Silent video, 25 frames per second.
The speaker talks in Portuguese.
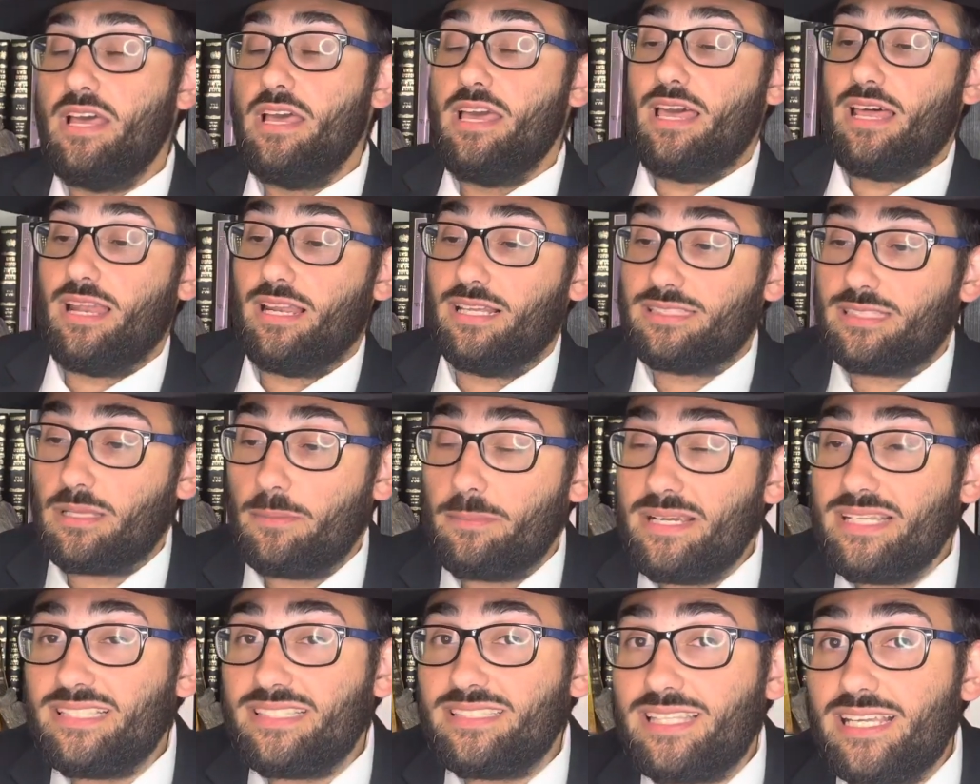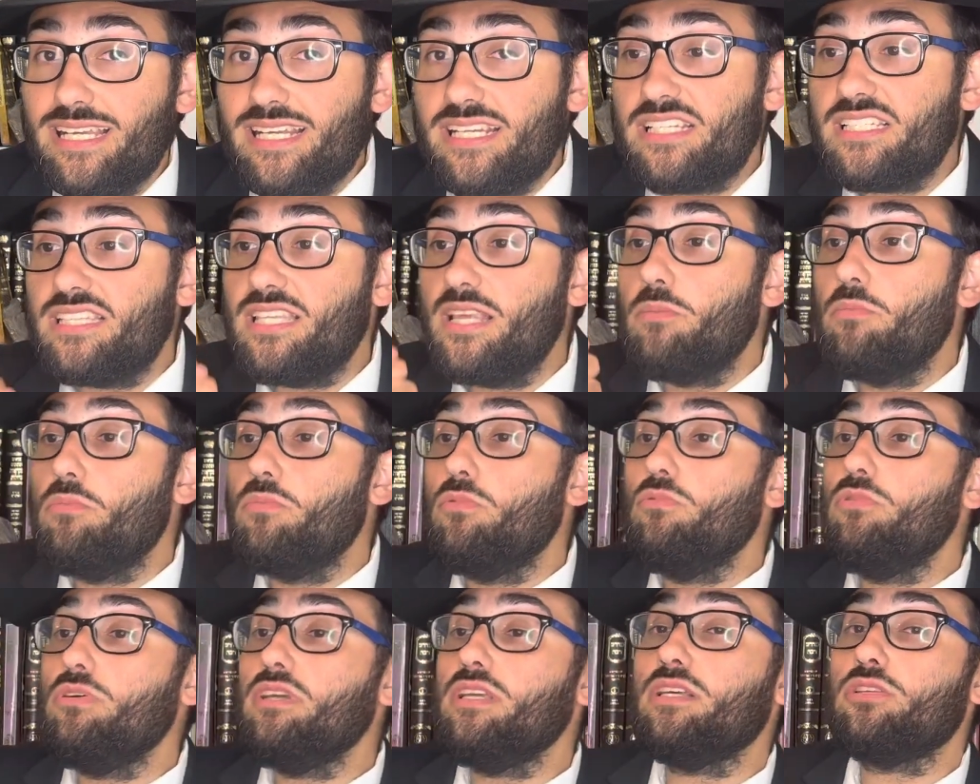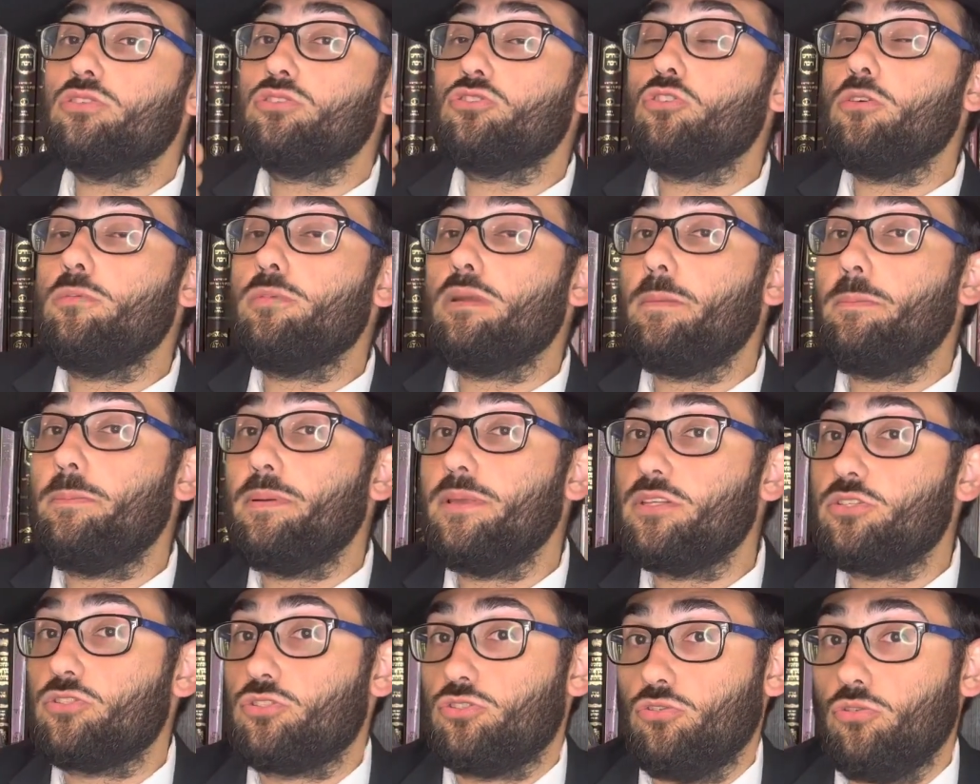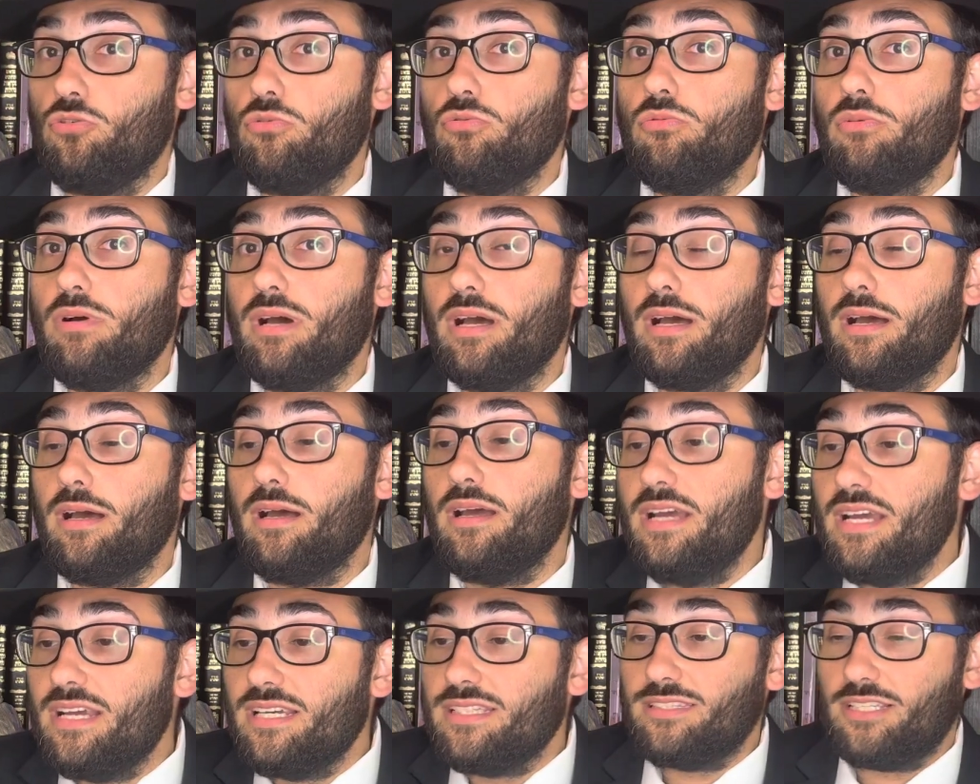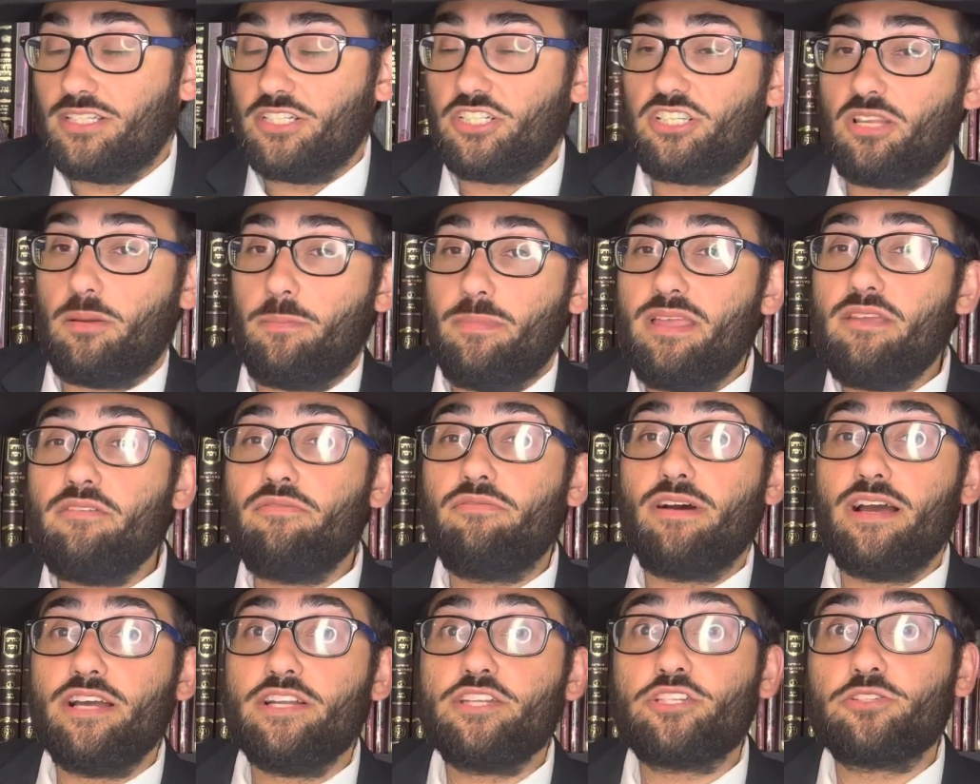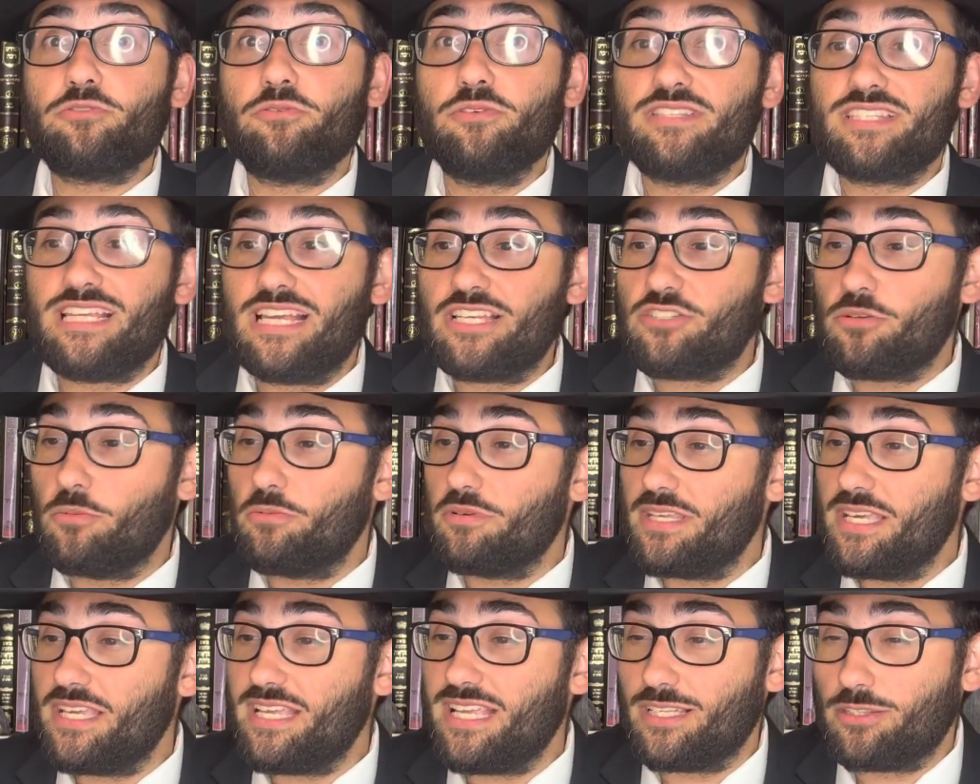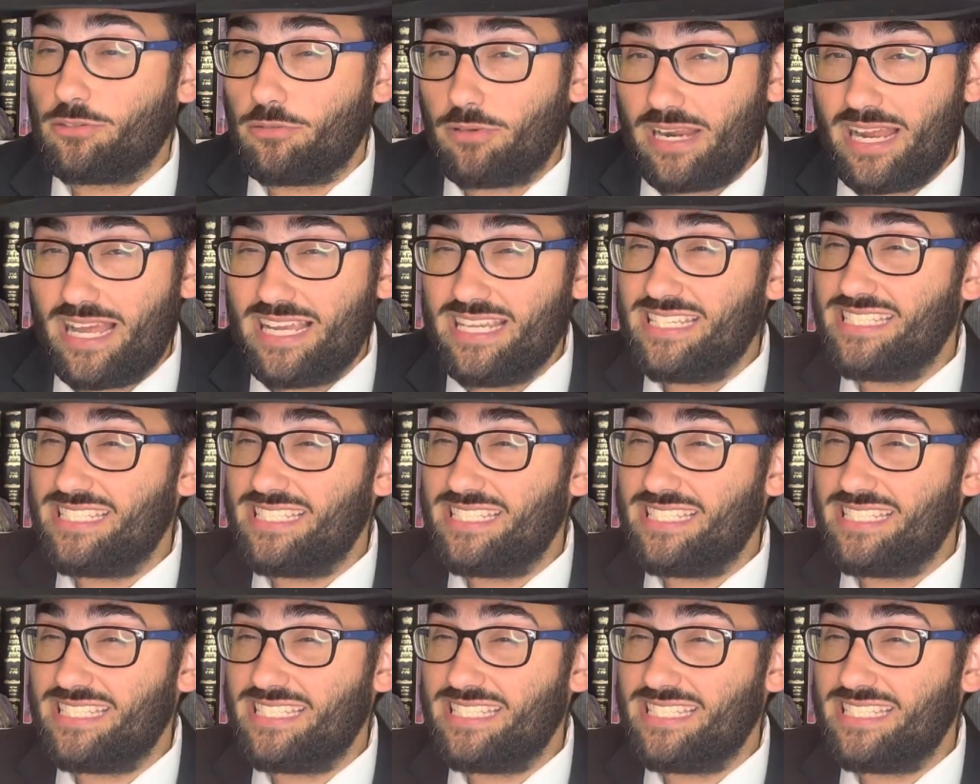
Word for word: Ela também testemunha sobre a pessoa. Então a gente também vai discursar sobre o que é a Torá.